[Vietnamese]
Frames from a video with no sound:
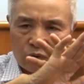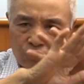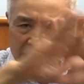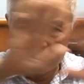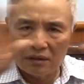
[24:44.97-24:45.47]

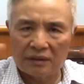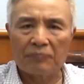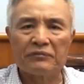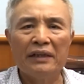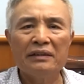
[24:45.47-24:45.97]
phát lương
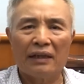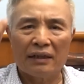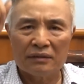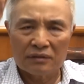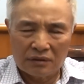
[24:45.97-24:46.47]
làm rẫy
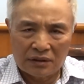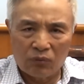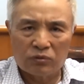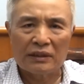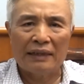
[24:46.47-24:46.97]
để
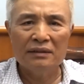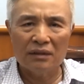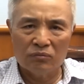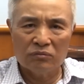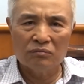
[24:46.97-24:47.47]
trồng sắn,
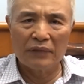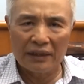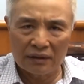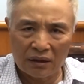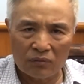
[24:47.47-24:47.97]
trồng
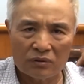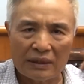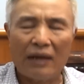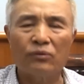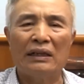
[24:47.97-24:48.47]
mì, trồng
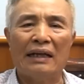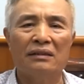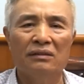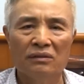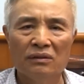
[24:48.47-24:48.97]
gạo để ăn,